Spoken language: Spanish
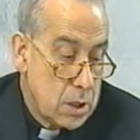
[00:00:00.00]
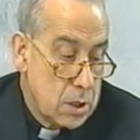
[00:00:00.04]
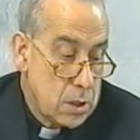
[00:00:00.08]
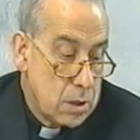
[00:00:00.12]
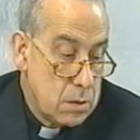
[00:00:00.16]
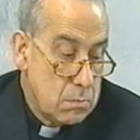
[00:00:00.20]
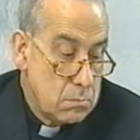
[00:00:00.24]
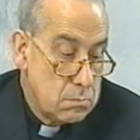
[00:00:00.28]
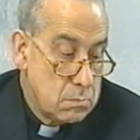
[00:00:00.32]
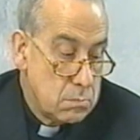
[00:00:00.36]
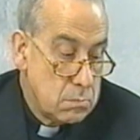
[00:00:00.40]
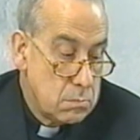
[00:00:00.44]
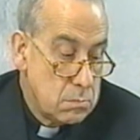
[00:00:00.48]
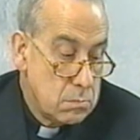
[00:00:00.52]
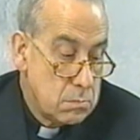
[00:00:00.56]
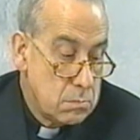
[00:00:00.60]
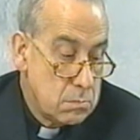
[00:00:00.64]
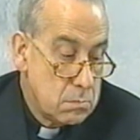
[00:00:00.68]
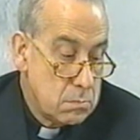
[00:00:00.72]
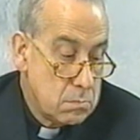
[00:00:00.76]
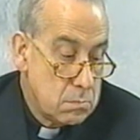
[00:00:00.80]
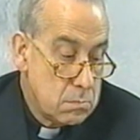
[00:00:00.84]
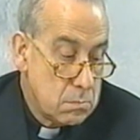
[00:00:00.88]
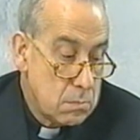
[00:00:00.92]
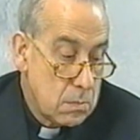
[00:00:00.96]

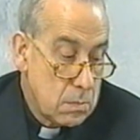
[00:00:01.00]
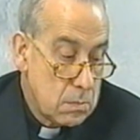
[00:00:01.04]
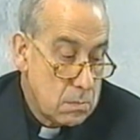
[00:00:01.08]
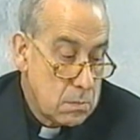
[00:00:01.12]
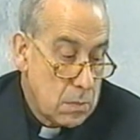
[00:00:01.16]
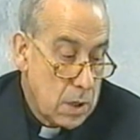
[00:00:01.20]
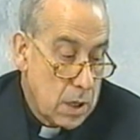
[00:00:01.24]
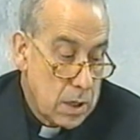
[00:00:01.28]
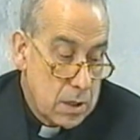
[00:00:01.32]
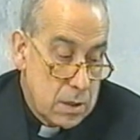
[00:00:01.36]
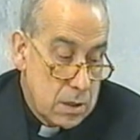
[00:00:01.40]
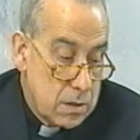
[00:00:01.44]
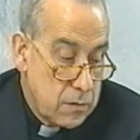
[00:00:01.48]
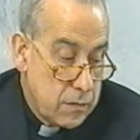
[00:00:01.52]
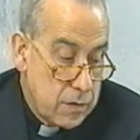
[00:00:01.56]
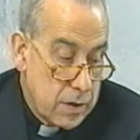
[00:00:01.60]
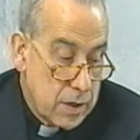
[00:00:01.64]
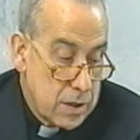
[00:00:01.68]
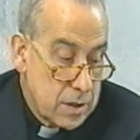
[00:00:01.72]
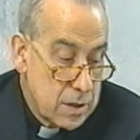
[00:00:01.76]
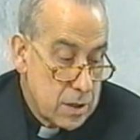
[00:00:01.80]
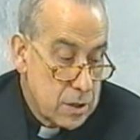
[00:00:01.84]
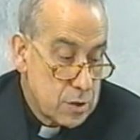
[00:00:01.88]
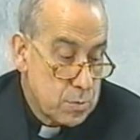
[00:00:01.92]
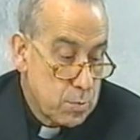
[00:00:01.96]
Mm, hay
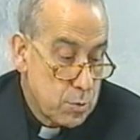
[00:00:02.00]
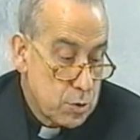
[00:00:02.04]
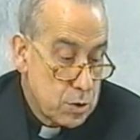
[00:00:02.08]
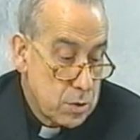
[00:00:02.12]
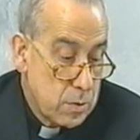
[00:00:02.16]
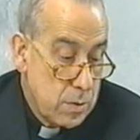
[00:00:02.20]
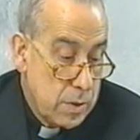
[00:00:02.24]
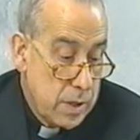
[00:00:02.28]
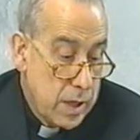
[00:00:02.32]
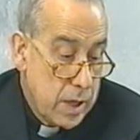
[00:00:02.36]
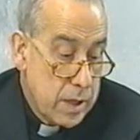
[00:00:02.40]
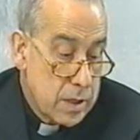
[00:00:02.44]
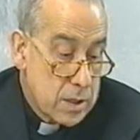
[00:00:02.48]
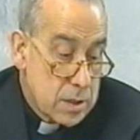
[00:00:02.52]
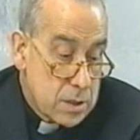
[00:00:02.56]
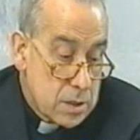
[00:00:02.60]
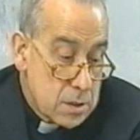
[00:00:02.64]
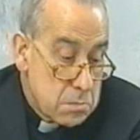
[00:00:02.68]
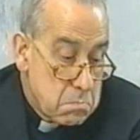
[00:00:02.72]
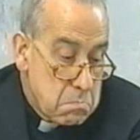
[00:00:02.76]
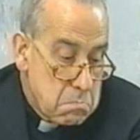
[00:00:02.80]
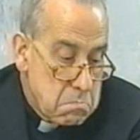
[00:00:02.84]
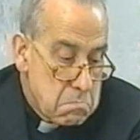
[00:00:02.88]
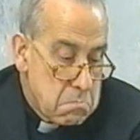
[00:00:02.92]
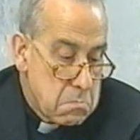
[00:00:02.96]
diferentes posibilidades,
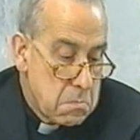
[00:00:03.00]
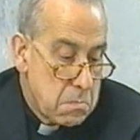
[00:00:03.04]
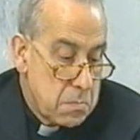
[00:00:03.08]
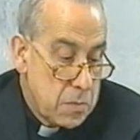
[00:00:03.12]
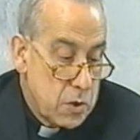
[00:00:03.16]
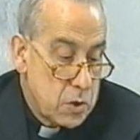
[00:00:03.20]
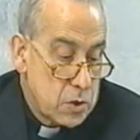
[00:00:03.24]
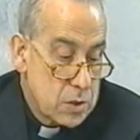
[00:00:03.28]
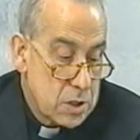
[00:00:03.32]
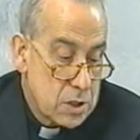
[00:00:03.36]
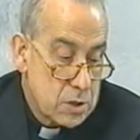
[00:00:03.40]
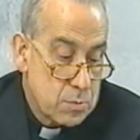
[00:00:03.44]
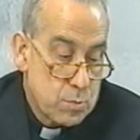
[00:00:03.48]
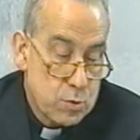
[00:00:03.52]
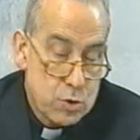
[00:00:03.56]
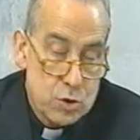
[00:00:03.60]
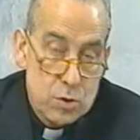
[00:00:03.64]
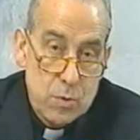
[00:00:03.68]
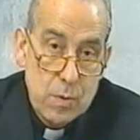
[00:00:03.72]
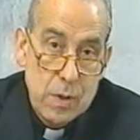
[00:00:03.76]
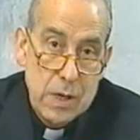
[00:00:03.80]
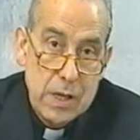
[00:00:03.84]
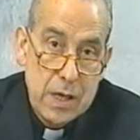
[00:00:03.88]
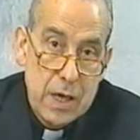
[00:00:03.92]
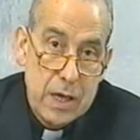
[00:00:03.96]
pero estas
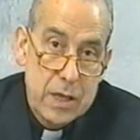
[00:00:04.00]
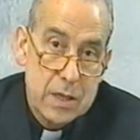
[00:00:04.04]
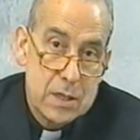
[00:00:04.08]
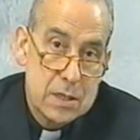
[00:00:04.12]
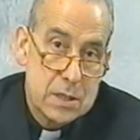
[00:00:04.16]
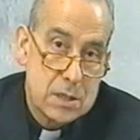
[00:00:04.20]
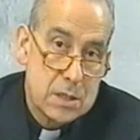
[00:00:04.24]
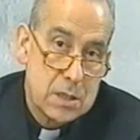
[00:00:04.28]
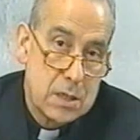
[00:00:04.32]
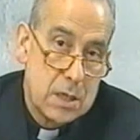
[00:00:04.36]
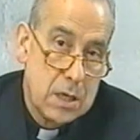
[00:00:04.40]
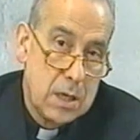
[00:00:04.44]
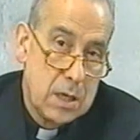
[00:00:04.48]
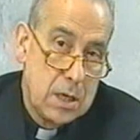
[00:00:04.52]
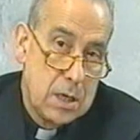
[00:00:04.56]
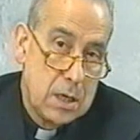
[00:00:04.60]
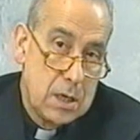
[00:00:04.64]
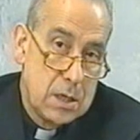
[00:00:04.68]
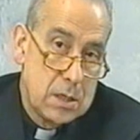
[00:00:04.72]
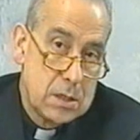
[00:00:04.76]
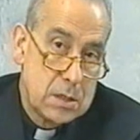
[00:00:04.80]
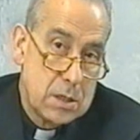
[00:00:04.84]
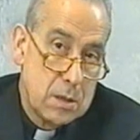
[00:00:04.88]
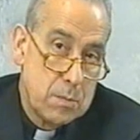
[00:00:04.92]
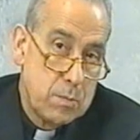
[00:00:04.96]
posibilidades
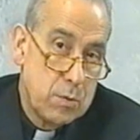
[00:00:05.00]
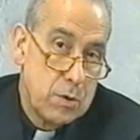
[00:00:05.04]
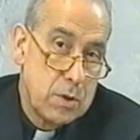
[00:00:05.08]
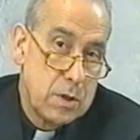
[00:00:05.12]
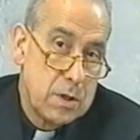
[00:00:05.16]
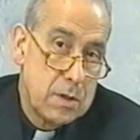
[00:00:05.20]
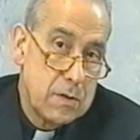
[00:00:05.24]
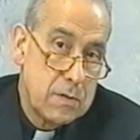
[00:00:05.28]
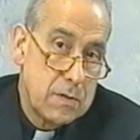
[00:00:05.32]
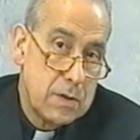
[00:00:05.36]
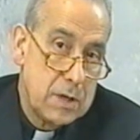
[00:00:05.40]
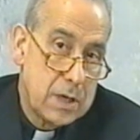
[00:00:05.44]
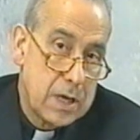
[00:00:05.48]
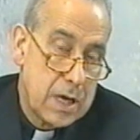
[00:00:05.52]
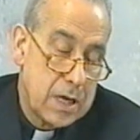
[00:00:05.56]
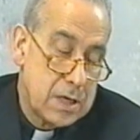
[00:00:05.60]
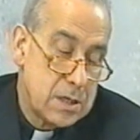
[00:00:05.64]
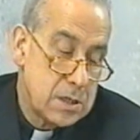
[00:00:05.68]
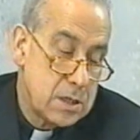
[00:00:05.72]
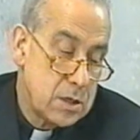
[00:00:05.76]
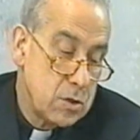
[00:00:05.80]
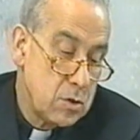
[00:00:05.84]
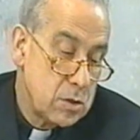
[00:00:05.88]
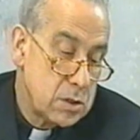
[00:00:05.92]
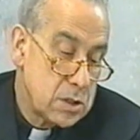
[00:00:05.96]
se puede decir que han
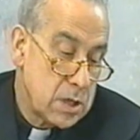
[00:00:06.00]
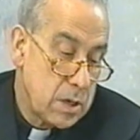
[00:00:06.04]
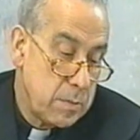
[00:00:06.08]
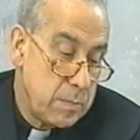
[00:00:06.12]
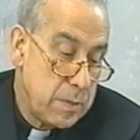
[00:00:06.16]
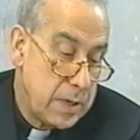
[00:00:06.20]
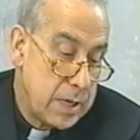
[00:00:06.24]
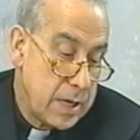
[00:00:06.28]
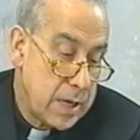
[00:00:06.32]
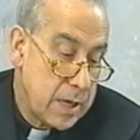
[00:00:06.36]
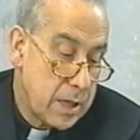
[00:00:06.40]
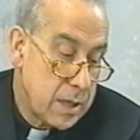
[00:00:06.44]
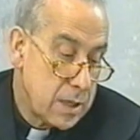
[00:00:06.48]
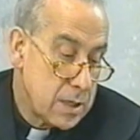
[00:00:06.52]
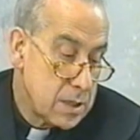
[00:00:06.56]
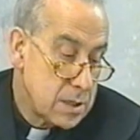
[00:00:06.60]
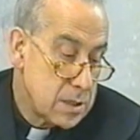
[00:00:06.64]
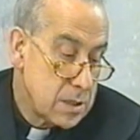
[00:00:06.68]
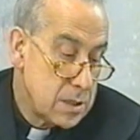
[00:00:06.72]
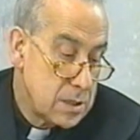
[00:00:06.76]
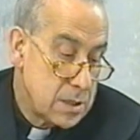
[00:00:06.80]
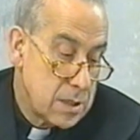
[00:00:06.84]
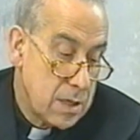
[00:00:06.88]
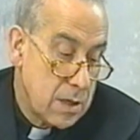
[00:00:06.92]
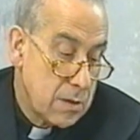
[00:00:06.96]
sido examinadas
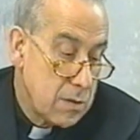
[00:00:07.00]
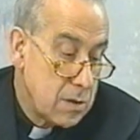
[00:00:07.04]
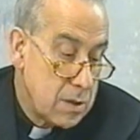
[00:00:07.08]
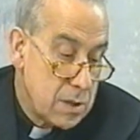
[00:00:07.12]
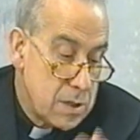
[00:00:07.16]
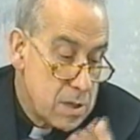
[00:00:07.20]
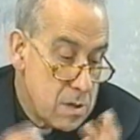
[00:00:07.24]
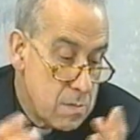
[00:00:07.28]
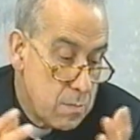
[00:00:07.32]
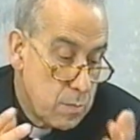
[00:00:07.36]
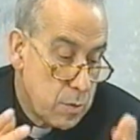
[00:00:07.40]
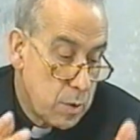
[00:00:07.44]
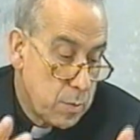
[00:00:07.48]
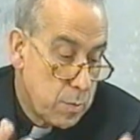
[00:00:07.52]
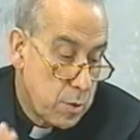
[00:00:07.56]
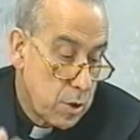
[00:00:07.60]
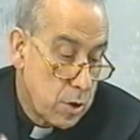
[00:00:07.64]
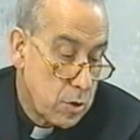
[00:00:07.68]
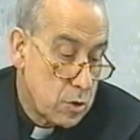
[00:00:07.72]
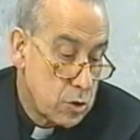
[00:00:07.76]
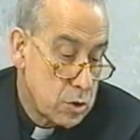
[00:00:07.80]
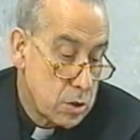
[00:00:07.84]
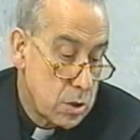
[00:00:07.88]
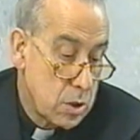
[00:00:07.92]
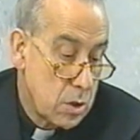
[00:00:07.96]
desde hace tiempo por
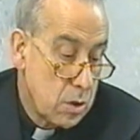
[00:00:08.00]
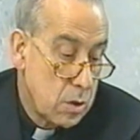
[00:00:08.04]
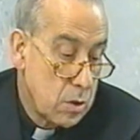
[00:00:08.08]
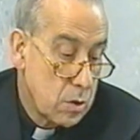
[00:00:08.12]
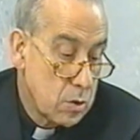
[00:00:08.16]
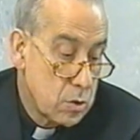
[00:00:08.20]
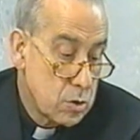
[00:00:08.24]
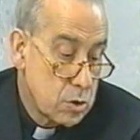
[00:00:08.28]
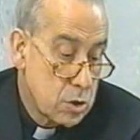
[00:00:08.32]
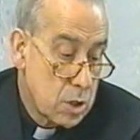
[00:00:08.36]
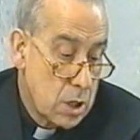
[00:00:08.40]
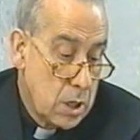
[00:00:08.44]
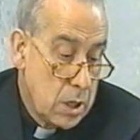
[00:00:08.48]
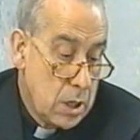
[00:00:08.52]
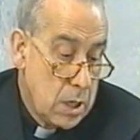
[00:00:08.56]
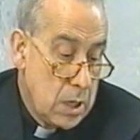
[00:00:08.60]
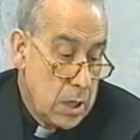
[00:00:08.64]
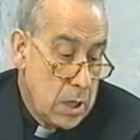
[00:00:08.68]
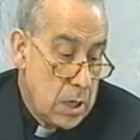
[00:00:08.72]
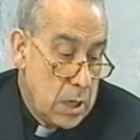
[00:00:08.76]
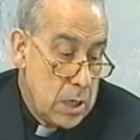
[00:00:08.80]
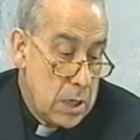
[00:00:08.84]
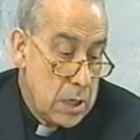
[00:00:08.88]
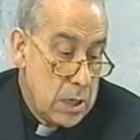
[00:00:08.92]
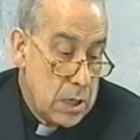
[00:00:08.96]
los teólogos
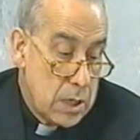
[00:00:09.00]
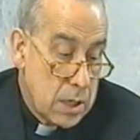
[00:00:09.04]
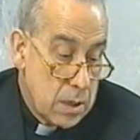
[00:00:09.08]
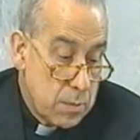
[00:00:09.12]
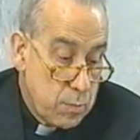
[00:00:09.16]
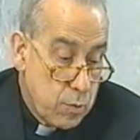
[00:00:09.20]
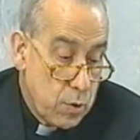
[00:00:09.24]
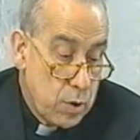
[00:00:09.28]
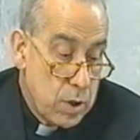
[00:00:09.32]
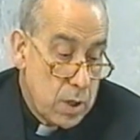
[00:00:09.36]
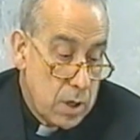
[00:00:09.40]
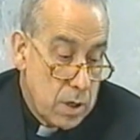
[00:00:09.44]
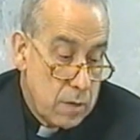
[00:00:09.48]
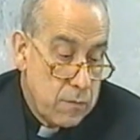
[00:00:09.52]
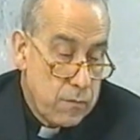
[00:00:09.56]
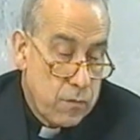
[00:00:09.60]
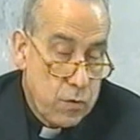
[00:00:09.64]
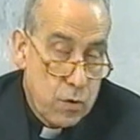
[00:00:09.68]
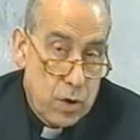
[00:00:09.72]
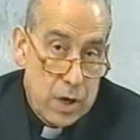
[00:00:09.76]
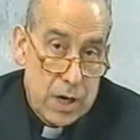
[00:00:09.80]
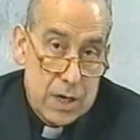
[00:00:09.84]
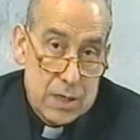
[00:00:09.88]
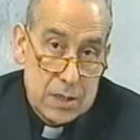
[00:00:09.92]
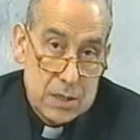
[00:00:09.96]
y que pueden
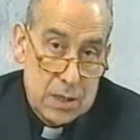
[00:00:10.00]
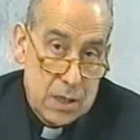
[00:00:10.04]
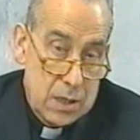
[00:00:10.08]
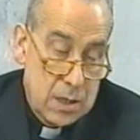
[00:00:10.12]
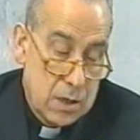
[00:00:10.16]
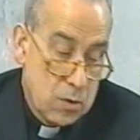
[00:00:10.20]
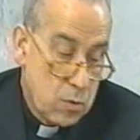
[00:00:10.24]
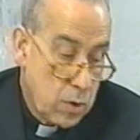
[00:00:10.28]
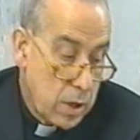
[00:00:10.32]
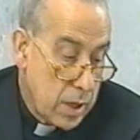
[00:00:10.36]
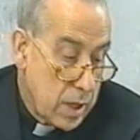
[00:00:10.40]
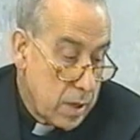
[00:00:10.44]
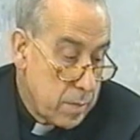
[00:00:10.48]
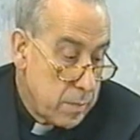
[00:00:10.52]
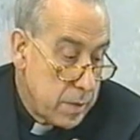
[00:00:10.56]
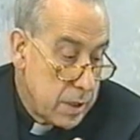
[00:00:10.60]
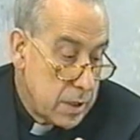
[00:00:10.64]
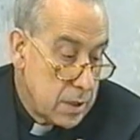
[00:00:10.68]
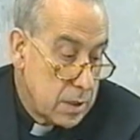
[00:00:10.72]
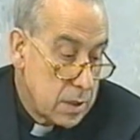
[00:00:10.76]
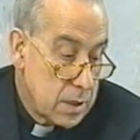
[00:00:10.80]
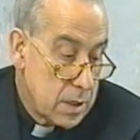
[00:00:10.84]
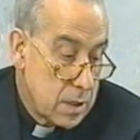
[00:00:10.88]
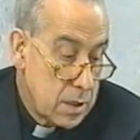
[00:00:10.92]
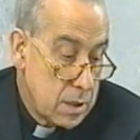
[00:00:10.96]
enfocarse
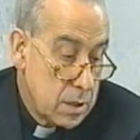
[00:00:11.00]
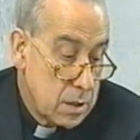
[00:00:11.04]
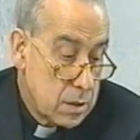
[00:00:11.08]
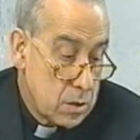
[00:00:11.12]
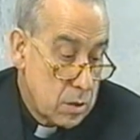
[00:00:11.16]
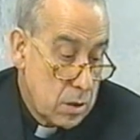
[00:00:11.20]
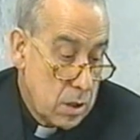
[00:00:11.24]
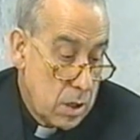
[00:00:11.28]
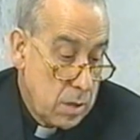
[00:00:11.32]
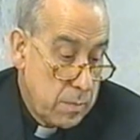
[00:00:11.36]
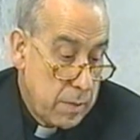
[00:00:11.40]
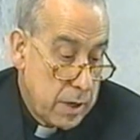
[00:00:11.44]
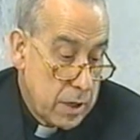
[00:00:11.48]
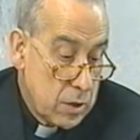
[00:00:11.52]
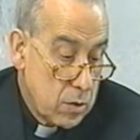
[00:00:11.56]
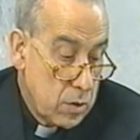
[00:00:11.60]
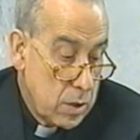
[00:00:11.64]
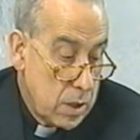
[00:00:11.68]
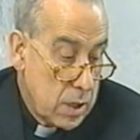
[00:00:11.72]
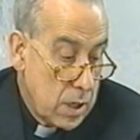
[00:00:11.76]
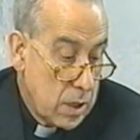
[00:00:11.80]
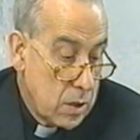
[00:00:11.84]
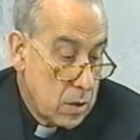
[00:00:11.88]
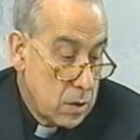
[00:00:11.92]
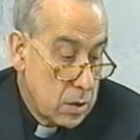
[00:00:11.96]
adecuadamente dentro del marco de
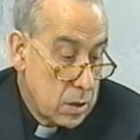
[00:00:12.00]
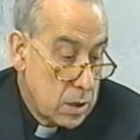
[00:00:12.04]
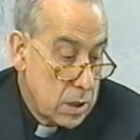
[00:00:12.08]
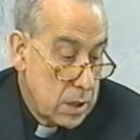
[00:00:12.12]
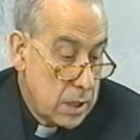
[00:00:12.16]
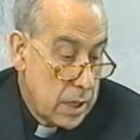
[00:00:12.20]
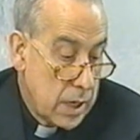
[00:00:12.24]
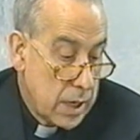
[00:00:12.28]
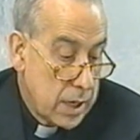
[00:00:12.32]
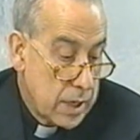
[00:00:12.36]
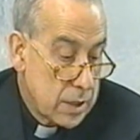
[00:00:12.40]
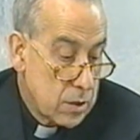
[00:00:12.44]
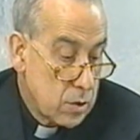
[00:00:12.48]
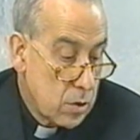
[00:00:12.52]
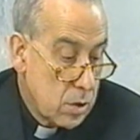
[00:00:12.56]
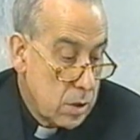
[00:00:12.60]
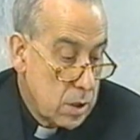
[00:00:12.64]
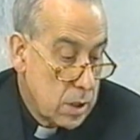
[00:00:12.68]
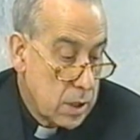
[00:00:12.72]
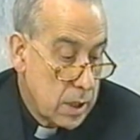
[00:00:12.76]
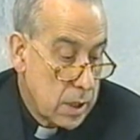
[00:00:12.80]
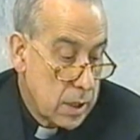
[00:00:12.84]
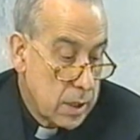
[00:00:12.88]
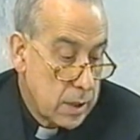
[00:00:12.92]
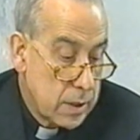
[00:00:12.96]
la doctrina
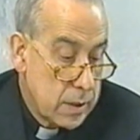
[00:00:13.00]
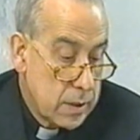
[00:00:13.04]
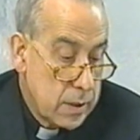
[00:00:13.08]
católica.